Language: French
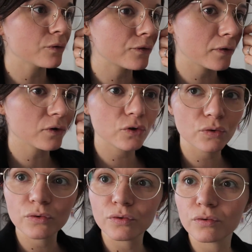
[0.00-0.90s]
On sent
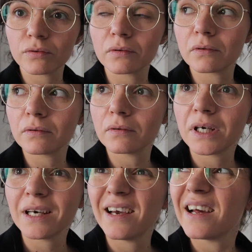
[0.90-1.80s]
que
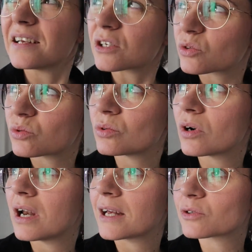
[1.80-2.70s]
les
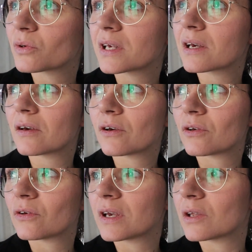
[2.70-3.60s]
jours, la journée
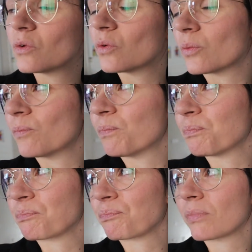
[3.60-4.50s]
euh, est de
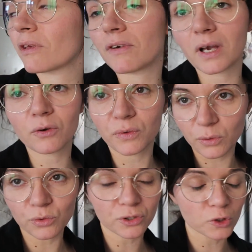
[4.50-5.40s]
hum, qu'on
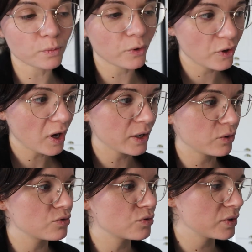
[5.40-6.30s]
a eu le changement d'heure et
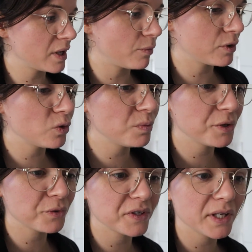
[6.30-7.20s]
que du coup il y a moins de
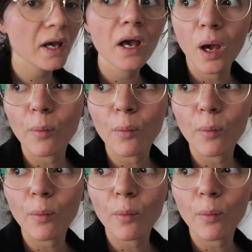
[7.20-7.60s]
luminosité.